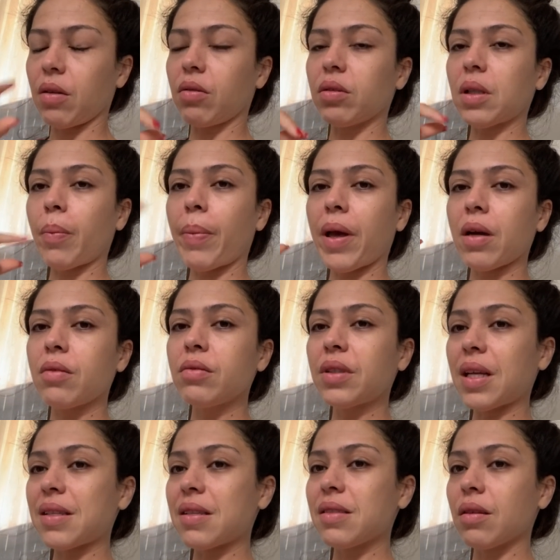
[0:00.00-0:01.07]
Quando a
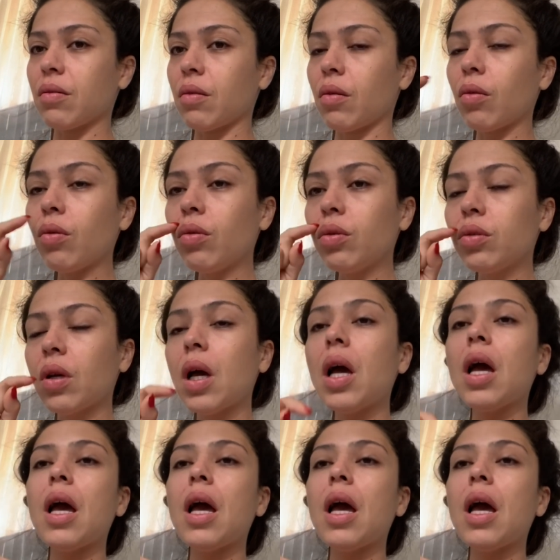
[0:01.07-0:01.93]
pergunta, às vezes que eu não curto,